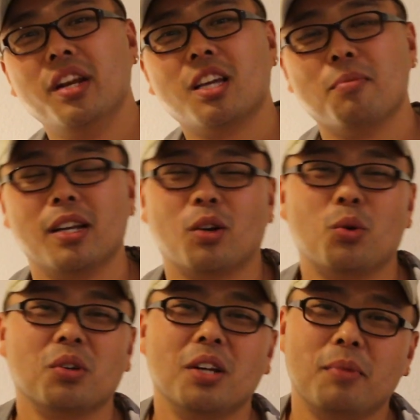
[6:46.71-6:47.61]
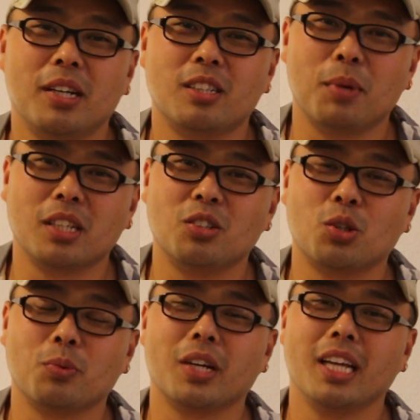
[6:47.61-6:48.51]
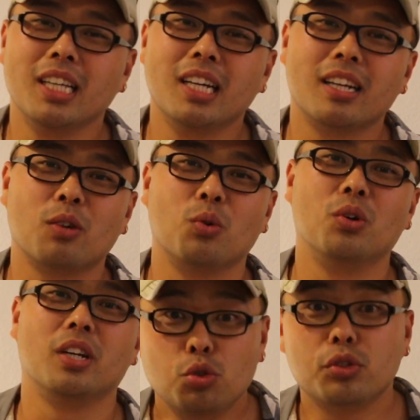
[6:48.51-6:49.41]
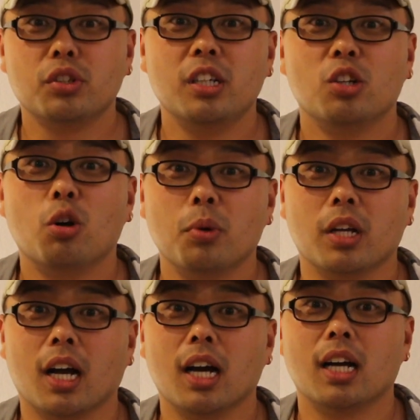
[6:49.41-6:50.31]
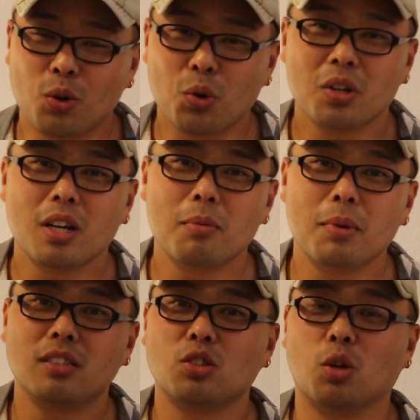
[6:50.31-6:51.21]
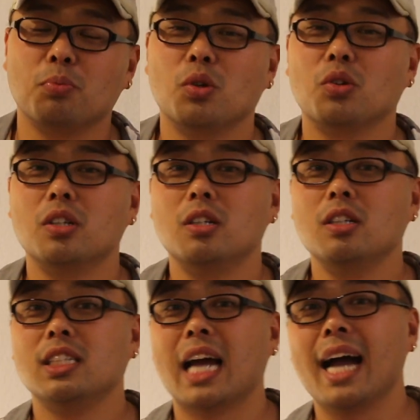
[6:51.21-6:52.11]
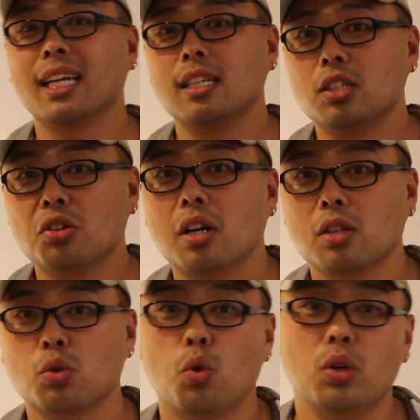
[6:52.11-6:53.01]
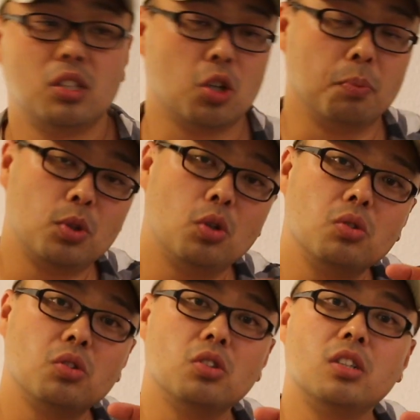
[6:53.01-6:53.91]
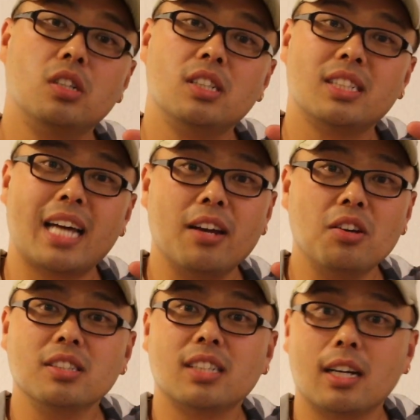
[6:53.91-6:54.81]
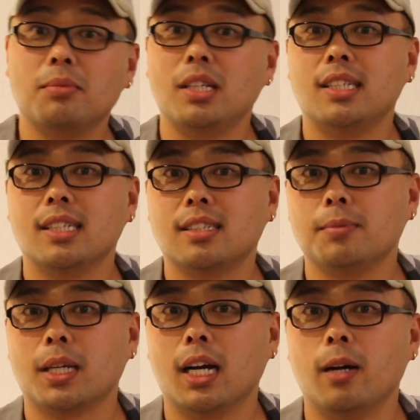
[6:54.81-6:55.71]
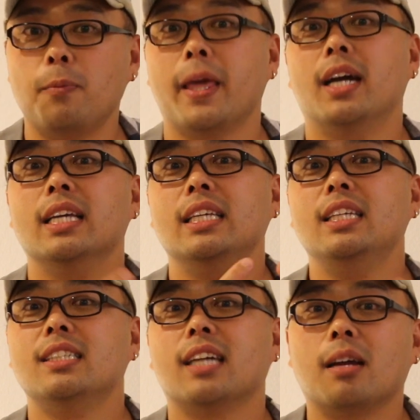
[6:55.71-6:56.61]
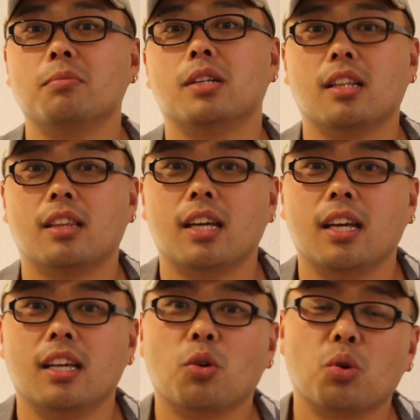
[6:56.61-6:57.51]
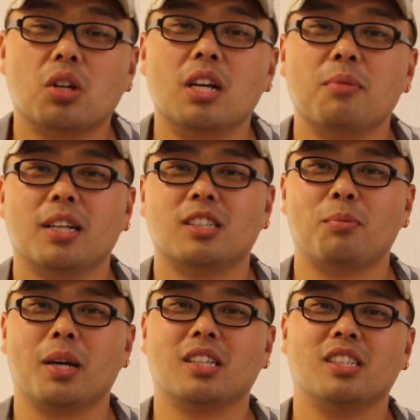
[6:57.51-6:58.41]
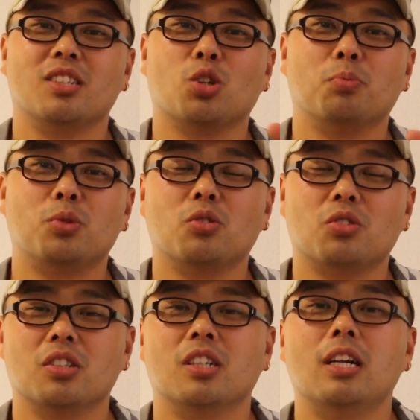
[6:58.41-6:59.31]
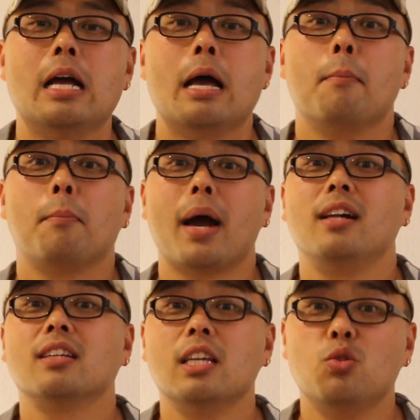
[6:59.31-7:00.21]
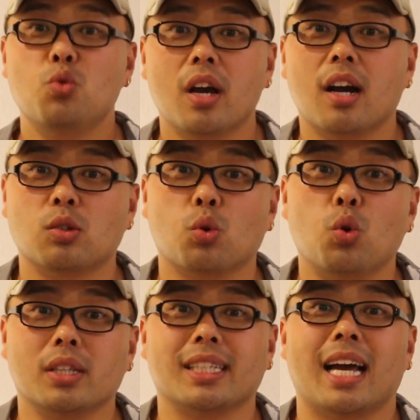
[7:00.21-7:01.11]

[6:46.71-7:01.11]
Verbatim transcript: 왜 이렇게 많이 코로나 바이러스 백신을 접종했냐라고 뉴스를 읽어보니까 코로나 바이러스 접종을 이제 하기 싫어가지고 이 접종증을 사려는 사람들이 있지 않습니까? 이 사람들한테 이 코로나 바이러스 백신 접종증을 팔기 위해 가지고